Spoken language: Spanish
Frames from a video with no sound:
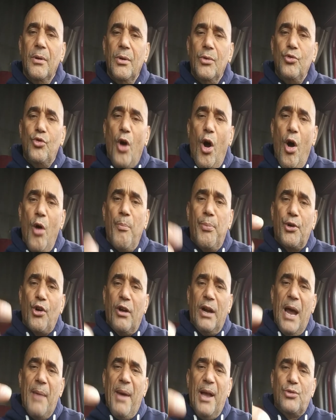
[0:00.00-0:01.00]
Yo un
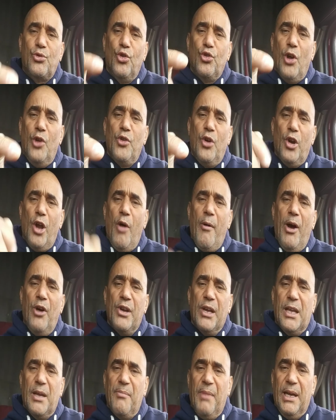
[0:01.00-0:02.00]
programa suyo no lo veo
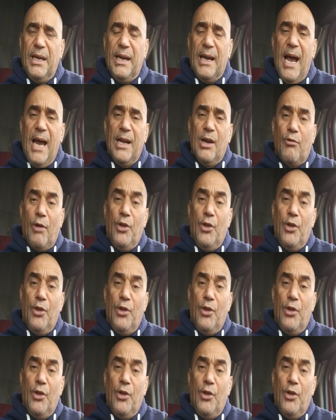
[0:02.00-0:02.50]
ni que me regalen.